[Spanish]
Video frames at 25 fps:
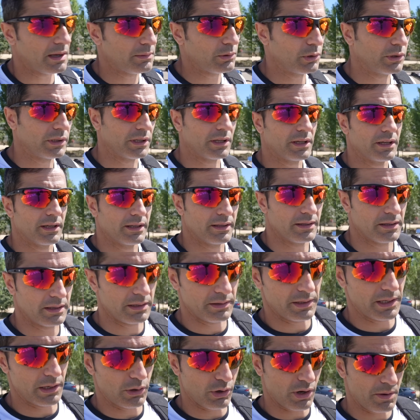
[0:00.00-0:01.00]
hablo de,
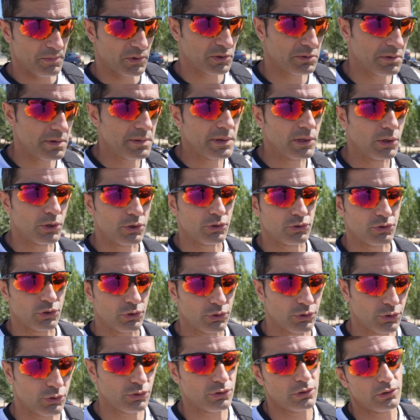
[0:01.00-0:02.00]
lo que hemos vivido
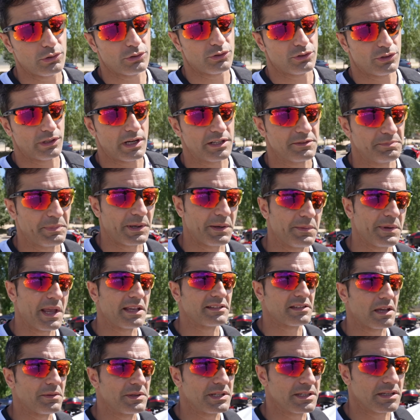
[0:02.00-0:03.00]
nosotros, los, las
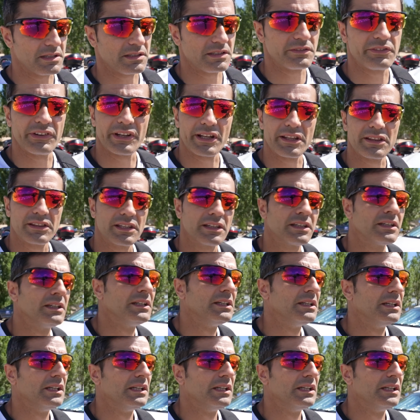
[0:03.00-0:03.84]
previas sabéis que es diferente,